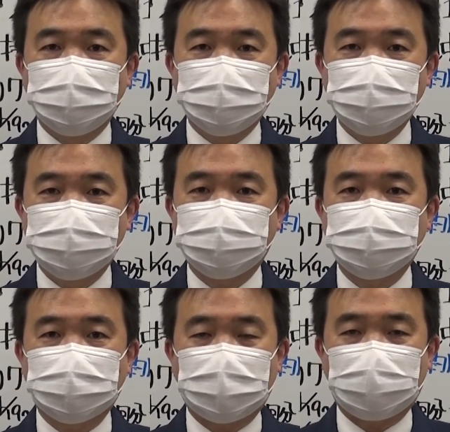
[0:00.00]

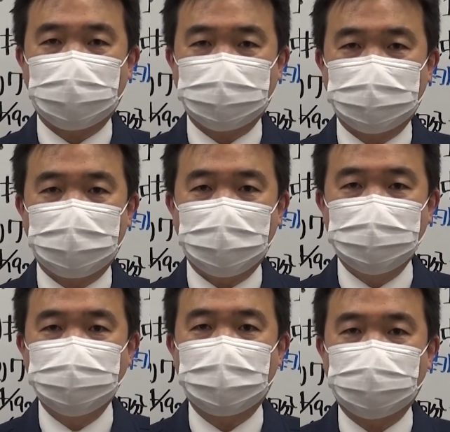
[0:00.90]
ウイルスにかかって
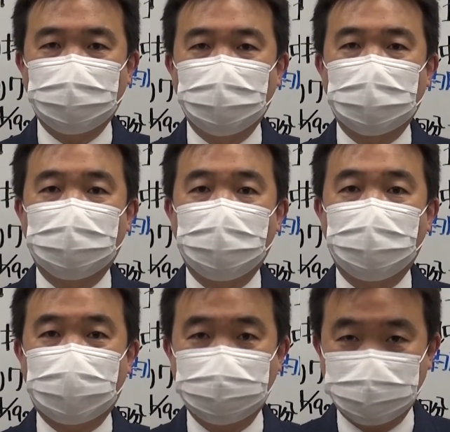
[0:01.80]
いるかどうかは
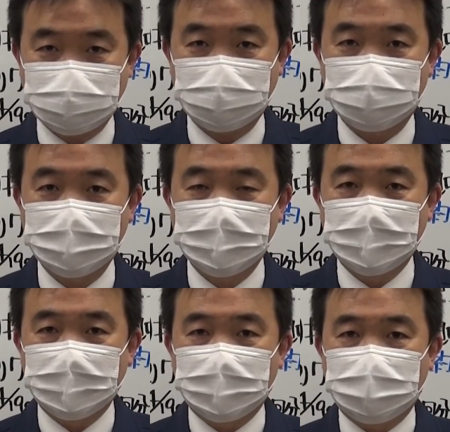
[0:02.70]
分かりません。
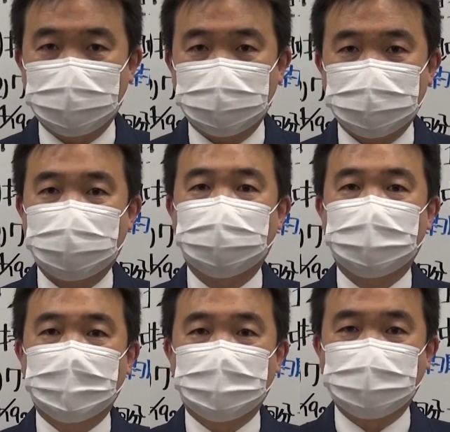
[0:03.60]

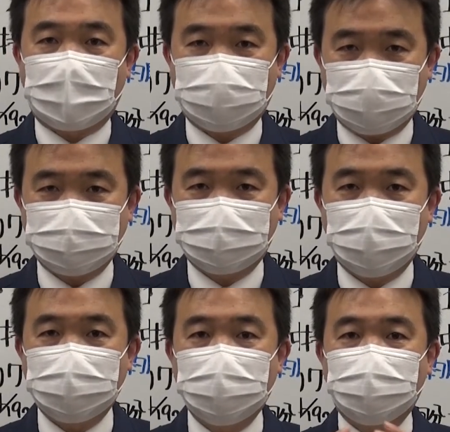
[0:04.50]
で、かかっ
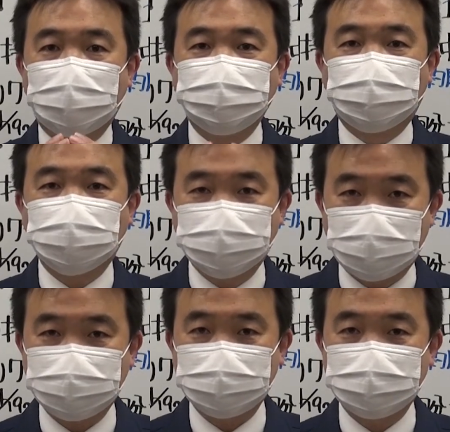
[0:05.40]
ていればうつし
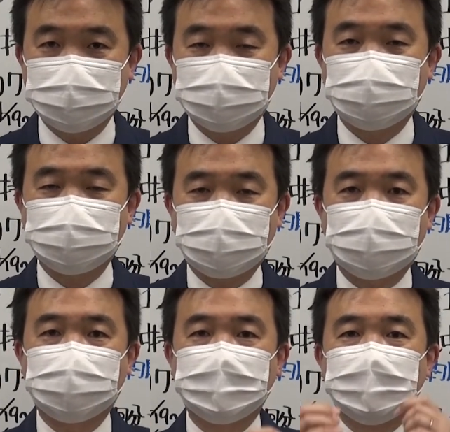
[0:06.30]
ます。ですか
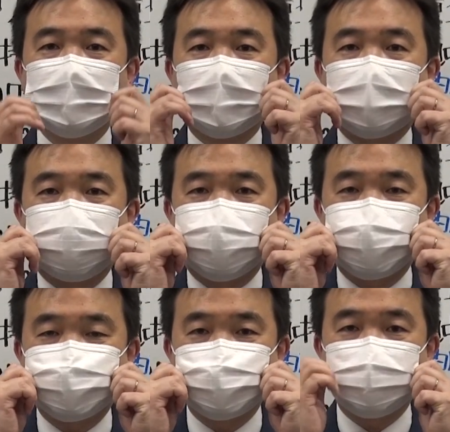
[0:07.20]
ら必
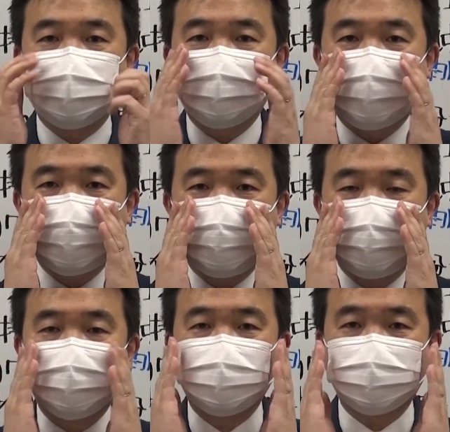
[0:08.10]
ず
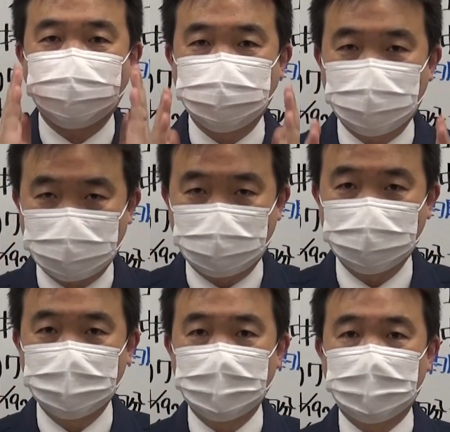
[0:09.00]
マスクをするこ
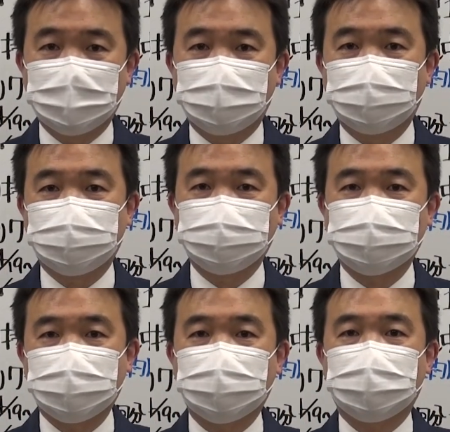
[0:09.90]
と、
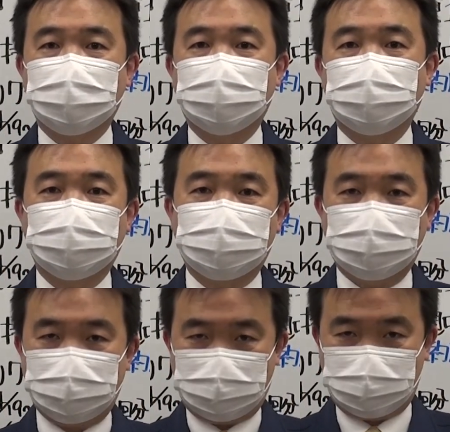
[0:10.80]
そして、
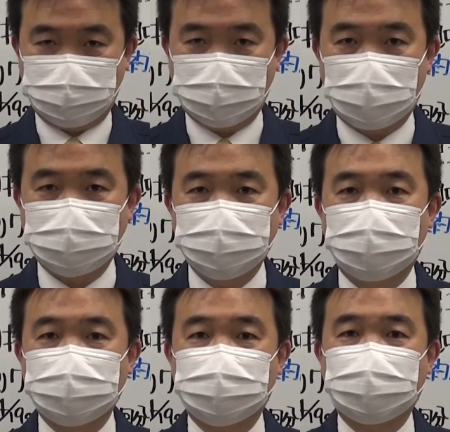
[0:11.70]
えー、集団に
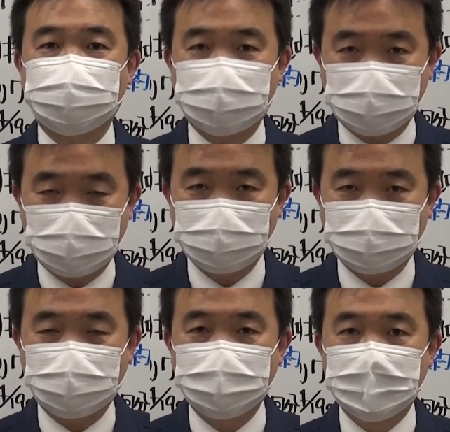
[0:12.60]
は近づかないこ
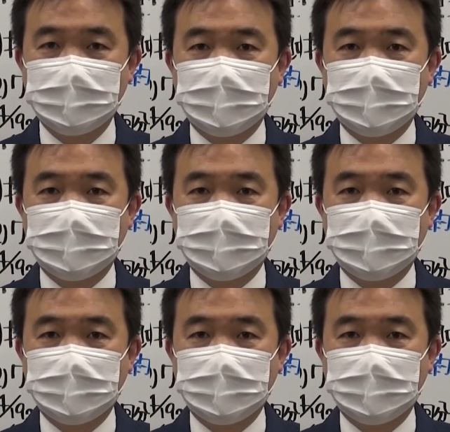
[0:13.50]
と、